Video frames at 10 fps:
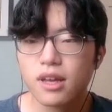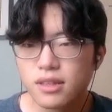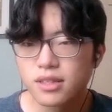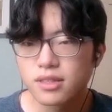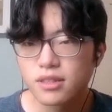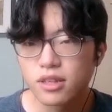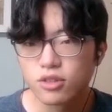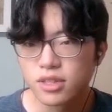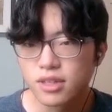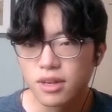채식 대
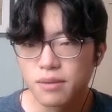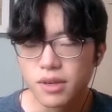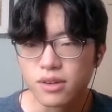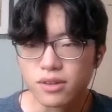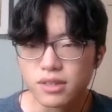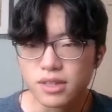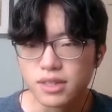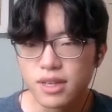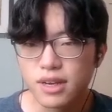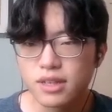육식 하면 이
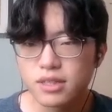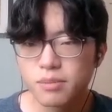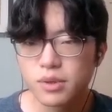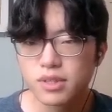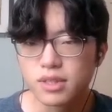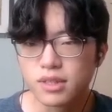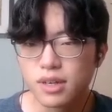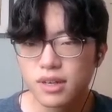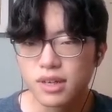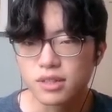세 가지
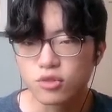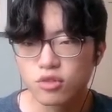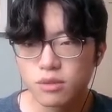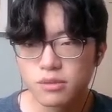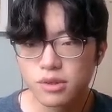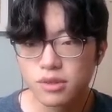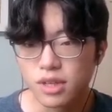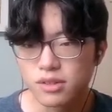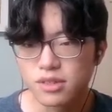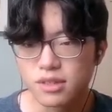포인트가 가장 중점적으로
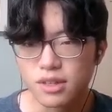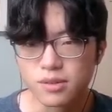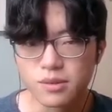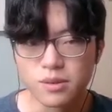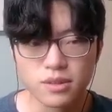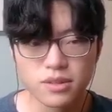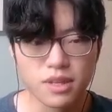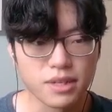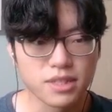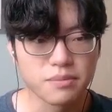다뤄진다고 그때
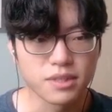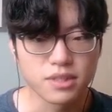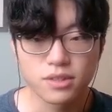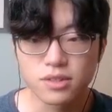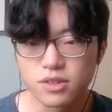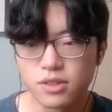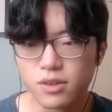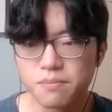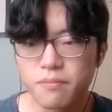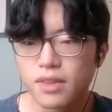말씀을 드렸었죠.
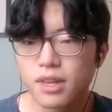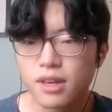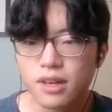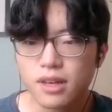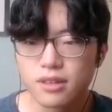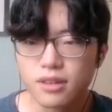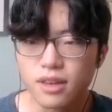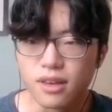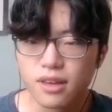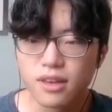
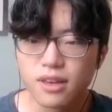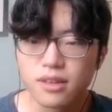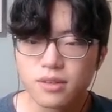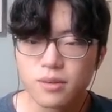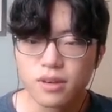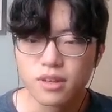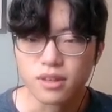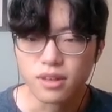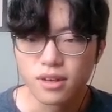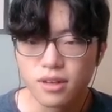근데
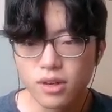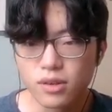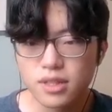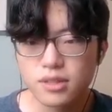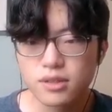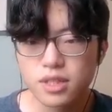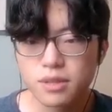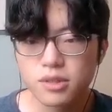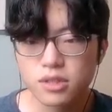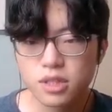그동안 어째서
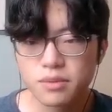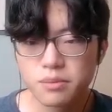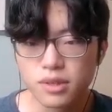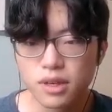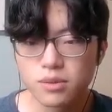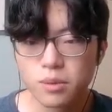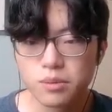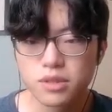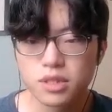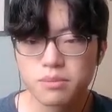식물성 식품보다
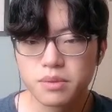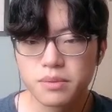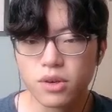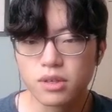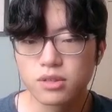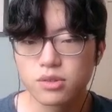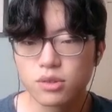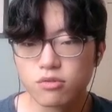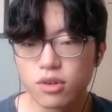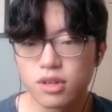동물성 식품이
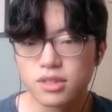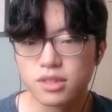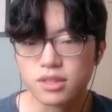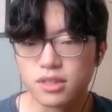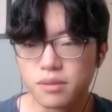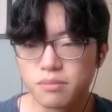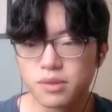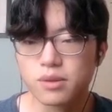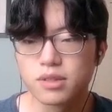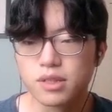영양적으로 우월한지는
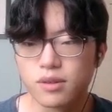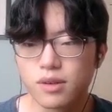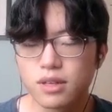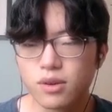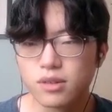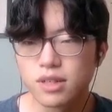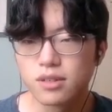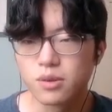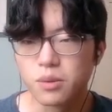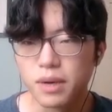블로그 글과
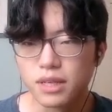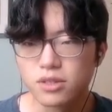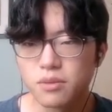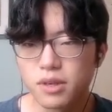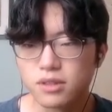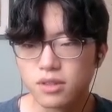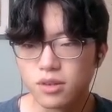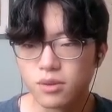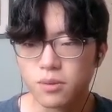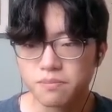영상으로 많이 설명을
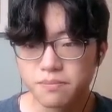드렸고,